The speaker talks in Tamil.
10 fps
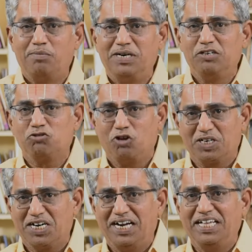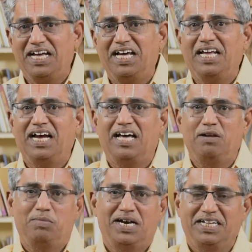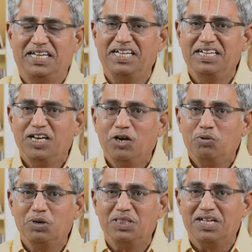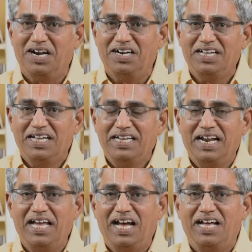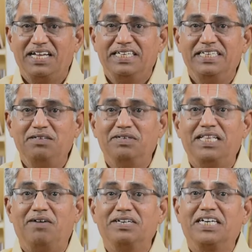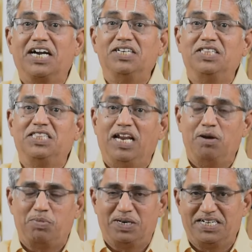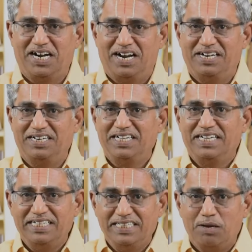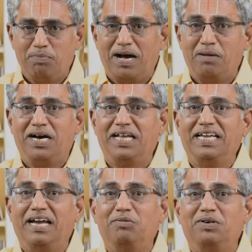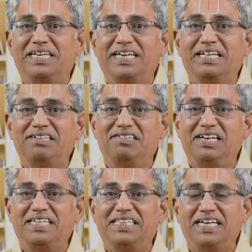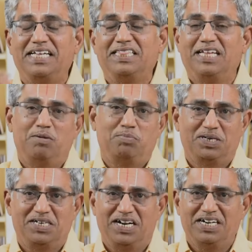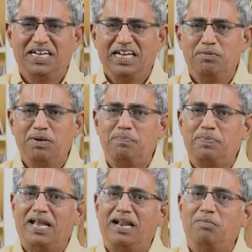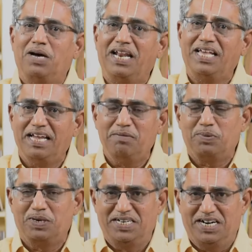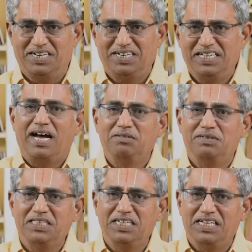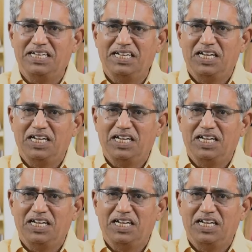தமிழ் சொற்களினாலே ஆன மாலையை கொடுத்தாள் இல்லையா இது வந்து அவன் கழுத்திலே போட்டாள் இந்த பாமாலையை அவனுடைய நெஞ்சில் இதயத்திலே போட்டாள் இப்படி பல மாலையை போட்டாள் அது வந்து